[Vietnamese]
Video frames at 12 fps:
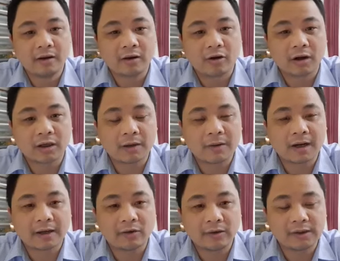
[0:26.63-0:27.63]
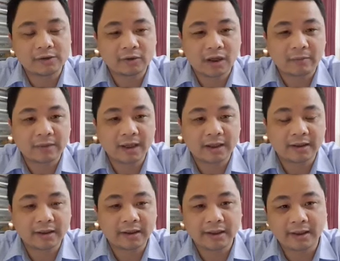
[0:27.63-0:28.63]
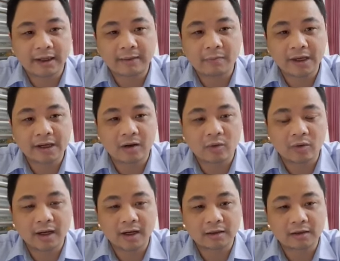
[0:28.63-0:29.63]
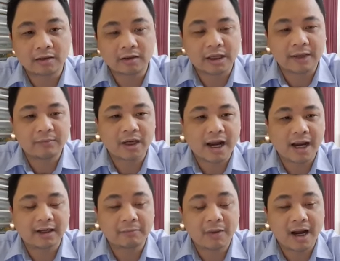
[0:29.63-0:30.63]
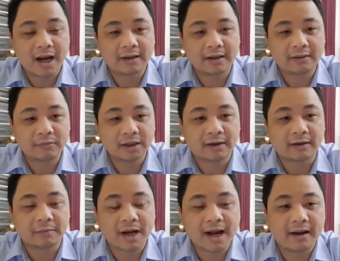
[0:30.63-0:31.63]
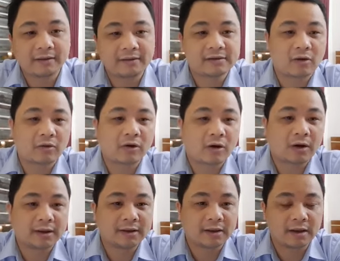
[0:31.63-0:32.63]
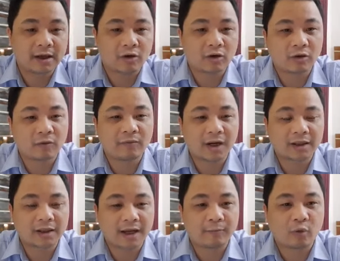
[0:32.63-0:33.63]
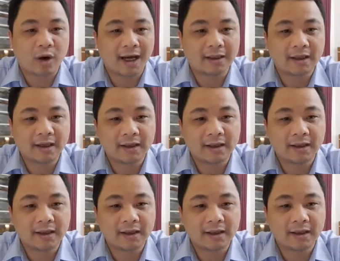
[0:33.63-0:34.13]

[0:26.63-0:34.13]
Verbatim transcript: Còn các bạn Hà Nội thì chúng ta biết lịch thi là ban đầu là từ ngày 12 tháng 3 đến 18 tháng 3 nhưng sau đó thì đã có công văn tạm hoãn